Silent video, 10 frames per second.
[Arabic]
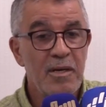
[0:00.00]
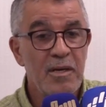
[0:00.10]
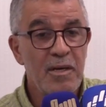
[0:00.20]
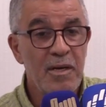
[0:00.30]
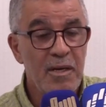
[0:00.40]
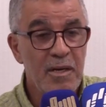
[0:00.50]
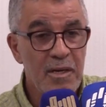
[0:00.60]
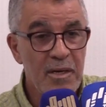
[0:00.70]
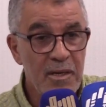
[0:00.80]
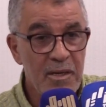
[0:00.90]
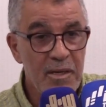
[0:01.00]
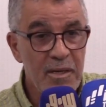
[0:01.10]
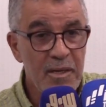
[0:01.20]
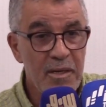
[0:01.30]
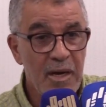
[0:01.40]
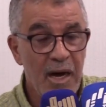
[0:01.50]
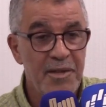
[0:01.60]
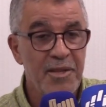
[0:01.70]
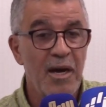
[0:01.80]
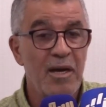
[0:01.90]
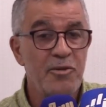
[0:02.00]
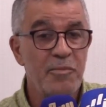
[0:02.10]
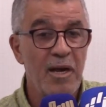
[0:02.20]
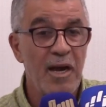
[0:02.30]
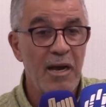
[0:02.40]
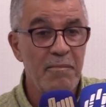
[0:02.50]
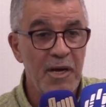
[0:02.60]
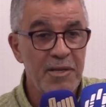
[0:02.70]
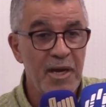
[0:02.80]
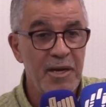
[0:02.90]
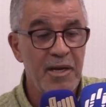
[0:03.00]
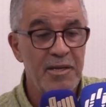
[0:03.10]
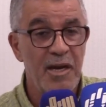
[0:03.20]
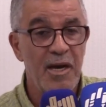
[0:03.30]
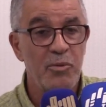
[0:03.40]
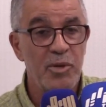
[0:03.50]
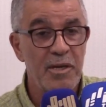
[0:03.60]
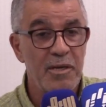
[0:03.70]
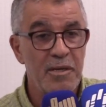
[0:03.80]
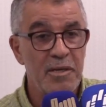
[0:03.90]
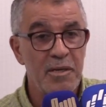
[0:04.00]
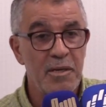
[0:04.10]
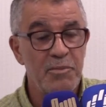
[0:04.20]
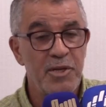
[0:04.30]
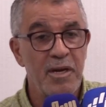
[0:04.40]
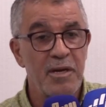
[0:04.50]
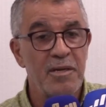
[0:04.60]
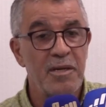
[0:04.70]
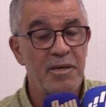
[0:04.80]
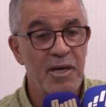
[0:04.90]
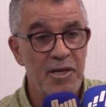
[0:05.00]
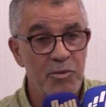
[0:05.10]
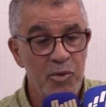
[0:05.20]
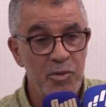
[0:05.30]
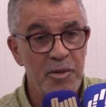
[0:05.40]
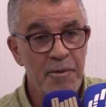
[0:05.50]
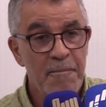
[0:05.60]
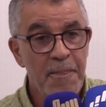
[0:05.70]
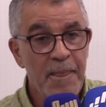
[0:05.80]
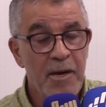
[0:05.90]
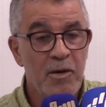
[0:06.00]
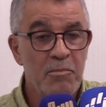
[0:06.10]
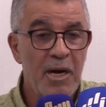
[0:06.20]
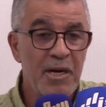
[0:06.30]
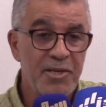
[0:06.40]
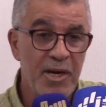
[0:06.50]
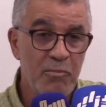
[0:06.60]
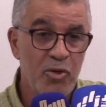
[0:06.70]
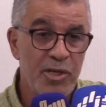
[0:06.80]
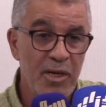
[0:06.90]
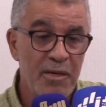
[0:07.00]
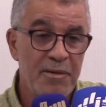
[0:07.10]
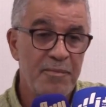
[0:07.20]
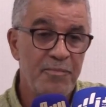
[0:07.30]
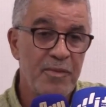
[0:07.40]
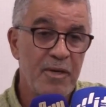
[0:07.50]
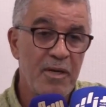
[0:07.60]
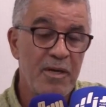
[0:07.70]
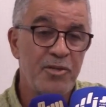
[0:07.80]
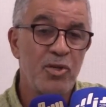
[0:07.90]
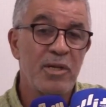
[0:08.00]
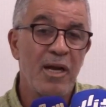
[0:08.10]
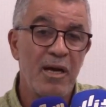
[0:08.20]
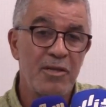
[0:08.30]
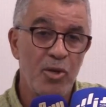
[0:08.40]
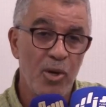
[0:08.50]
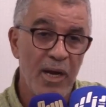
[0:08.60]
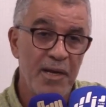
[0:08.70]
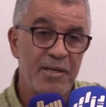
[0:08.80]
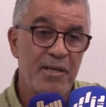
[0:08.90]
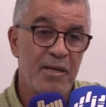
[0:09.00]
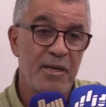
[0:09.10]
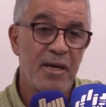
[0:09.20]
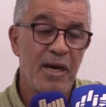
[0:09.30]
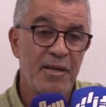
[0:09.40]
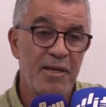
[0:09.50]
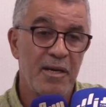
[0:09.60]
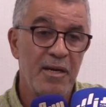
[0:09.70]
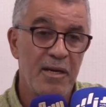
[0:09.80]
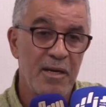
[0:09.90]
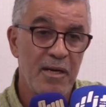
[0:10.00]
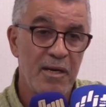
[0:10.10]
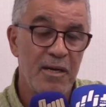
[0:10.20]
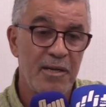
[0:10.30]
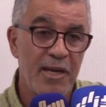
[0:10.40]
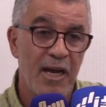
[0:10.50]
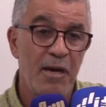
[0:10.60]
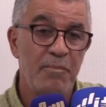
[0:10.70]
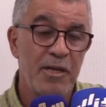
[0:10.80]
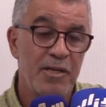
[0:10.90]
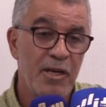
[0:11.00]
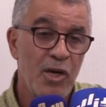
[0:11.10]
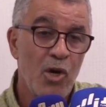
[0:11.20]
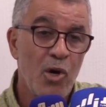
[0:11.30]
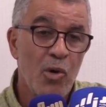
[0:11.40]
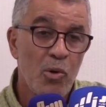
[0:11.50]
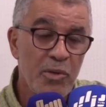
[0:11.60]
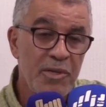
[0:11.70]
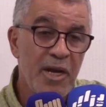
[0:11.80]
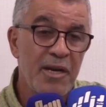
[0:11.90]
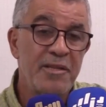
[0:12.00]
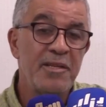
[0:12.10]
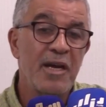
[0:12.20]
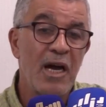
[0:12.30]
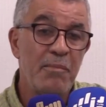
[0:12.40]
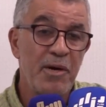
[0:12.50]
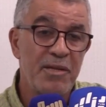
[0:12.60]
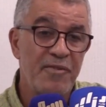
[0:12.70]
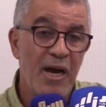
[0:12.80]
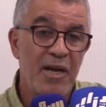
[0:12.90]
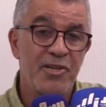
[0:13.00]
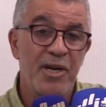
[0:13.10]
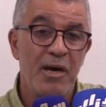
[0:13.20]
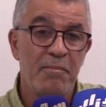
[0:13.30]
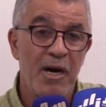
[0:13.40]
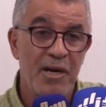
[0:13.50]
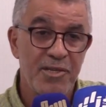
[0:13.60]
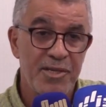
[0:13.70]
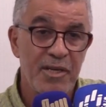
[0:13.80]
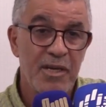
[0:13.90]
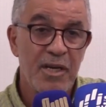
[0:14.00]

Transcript: آه، اعضاء الجمعيه العامه نتاع النادي الهاوي بدينا نخدموا ومن بعد صرا مشكل تلغات هذيك الانتخابات وندارت انتخابات في 10 مارس